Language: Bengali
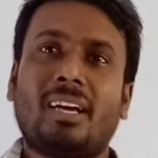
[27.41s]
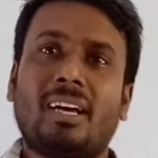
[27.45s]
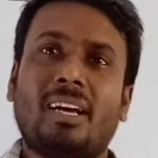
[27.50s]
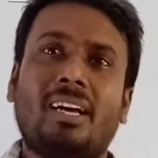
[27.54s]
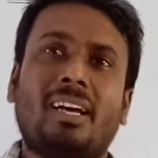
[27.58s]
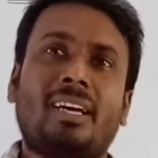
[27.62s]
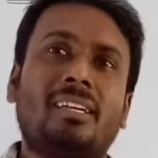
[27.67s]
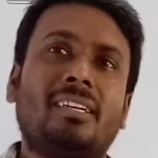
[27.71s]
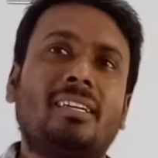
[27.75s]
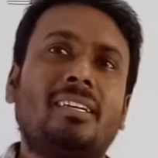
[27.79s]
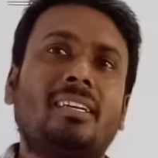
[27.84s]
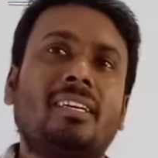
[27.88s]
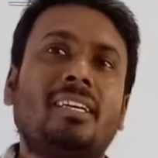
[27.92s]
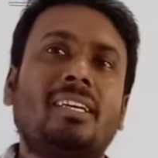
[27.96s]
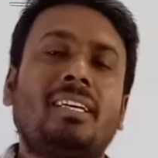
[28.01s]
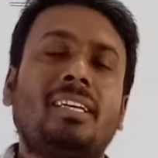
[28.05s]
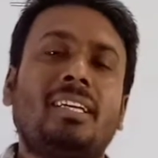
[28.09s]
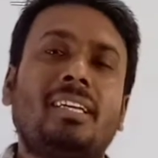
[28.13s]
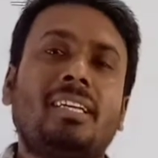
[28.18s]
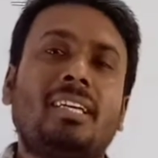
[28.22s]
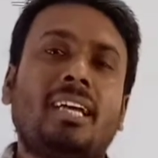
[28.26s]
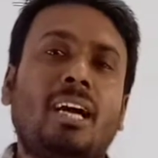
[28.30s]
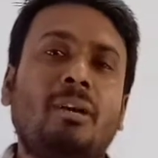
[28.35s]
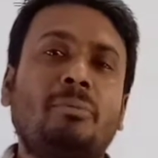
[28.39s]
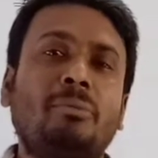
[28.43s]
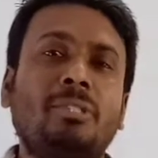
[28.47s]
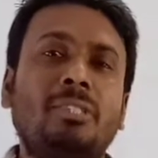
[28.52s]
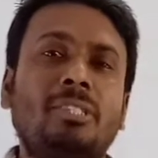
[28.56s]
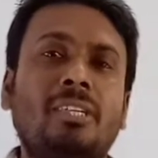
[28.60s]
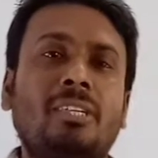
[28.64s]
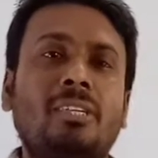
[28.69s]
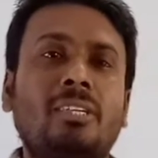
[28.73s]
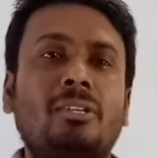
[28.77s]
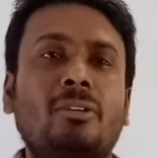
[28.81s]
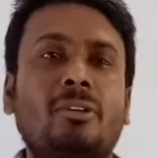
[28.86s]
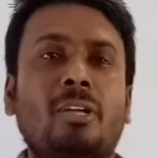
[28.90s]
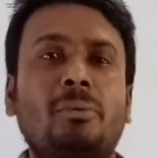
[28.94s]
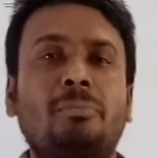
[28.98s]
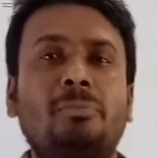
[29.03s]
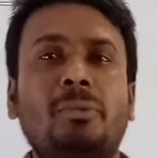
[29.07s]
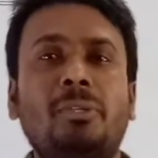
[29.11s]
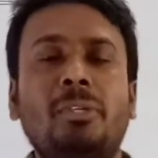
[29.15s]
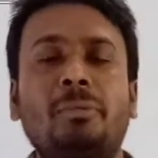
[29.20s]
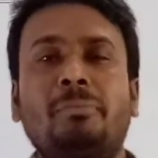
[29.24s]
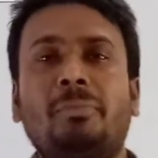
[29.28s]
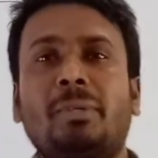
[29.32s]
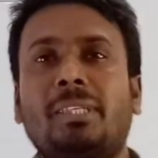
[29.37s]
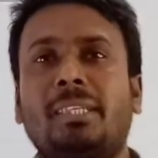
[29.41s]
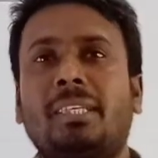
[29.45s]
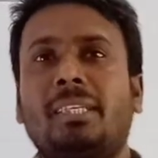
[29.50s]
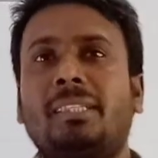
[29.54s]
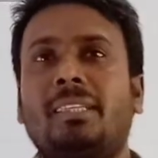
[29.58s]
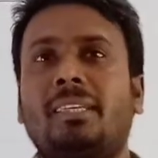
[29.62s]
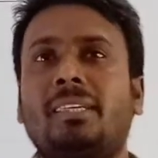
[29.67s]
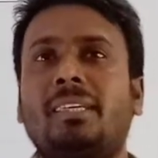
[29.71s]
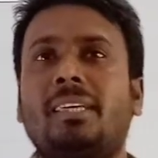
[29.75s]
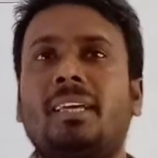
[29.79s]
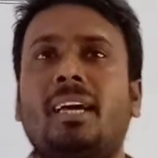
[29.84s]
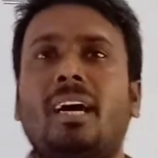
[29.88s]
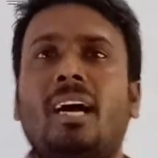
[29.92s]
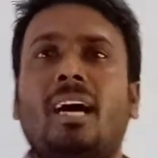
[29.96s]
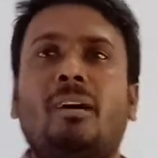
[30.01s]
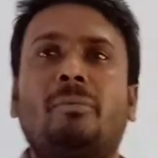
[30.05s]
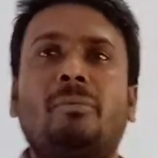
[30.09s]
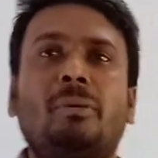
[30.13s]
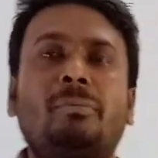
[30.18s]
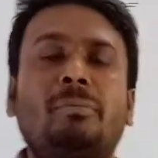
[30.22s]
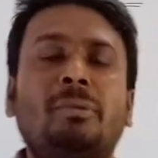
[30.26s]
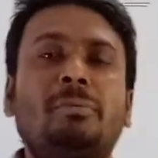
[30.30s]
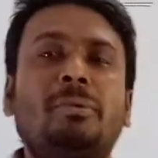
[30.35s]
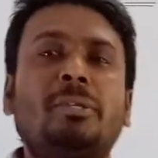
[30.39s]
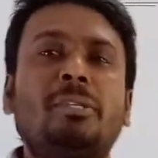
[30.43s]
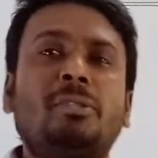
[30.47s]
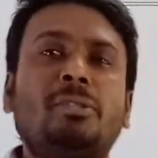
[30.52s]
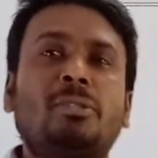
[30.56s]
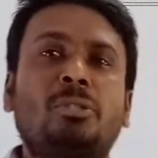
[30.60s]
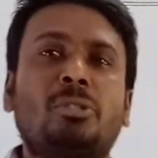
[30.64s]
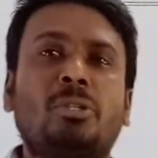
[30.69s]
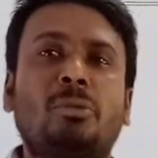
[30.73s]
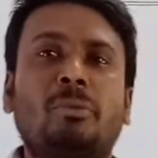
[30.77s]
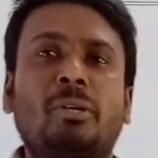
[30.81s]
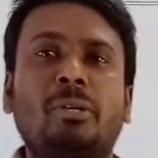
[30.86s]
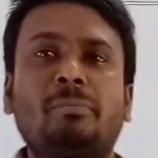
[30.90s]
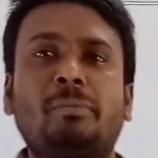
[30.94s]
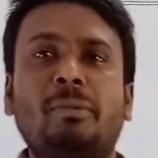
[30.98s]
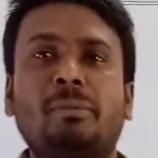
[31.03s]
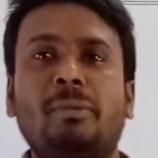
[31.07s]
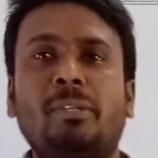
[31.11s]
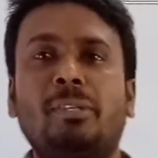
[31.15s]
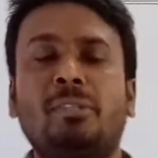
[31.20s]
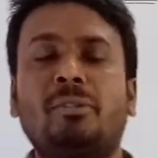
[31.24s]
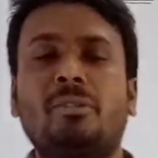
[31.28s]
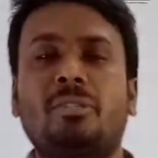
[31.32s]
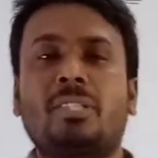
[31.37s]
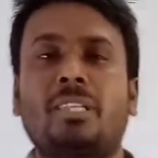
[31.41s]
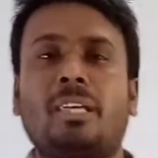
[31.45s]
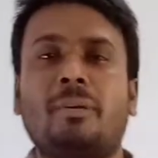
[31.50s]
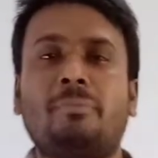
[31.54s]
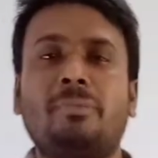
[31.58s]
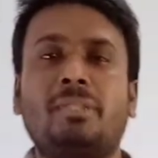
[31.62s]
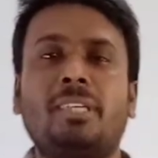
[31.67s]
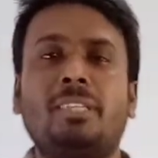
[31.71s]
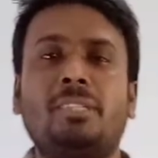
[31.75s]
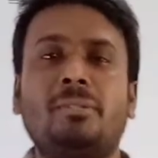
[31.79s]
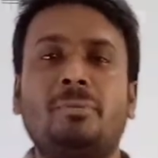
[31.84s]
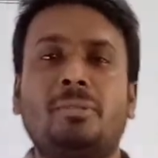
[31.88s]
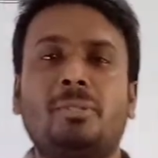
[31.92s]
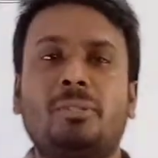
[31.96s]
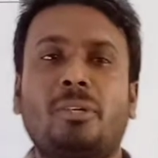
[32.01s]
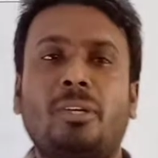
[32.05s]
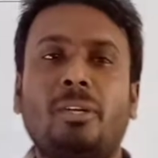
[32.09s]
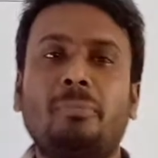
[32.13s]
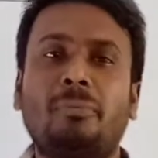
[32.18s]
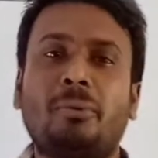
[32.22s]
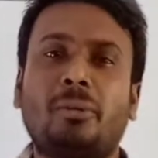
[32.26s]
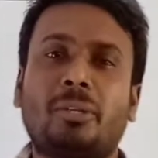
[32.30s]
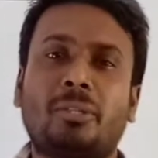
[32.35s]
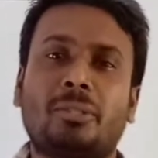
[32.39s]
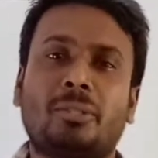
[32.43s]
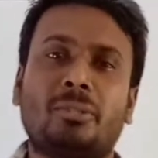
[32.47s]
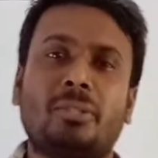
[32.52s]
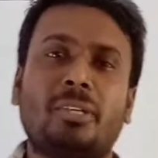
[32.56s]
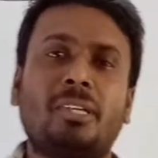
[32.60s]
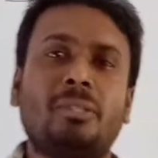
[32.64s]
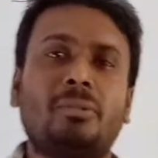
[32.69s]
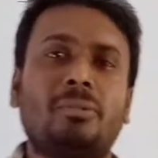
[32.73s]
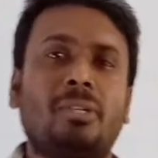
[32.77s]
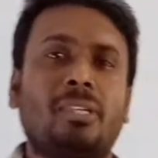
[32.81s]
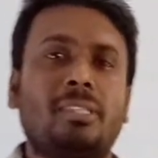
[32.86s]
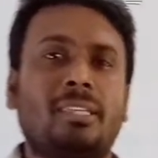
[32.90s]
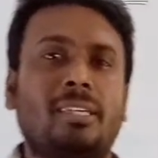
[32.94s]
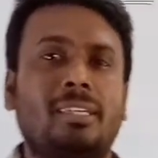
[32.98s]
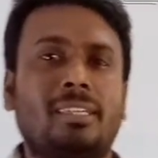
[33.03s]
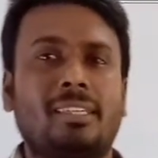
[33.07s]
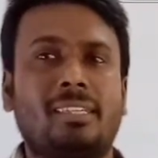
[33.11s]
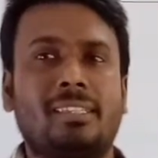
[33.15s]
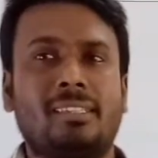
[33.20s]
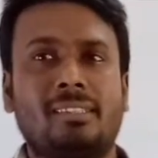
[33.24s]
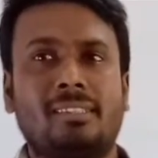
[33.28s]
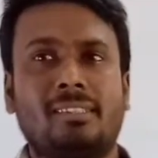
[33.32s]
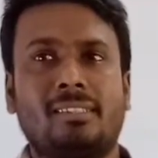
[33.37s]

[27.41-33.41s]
আর এই আবিষ্কার করার পরিপ্রেক্ষিতেই আমরা বিভিন্ন সময় বিভিন্ন সাবজেক্ট বিষয়ে পড়াশোনা করে থাকি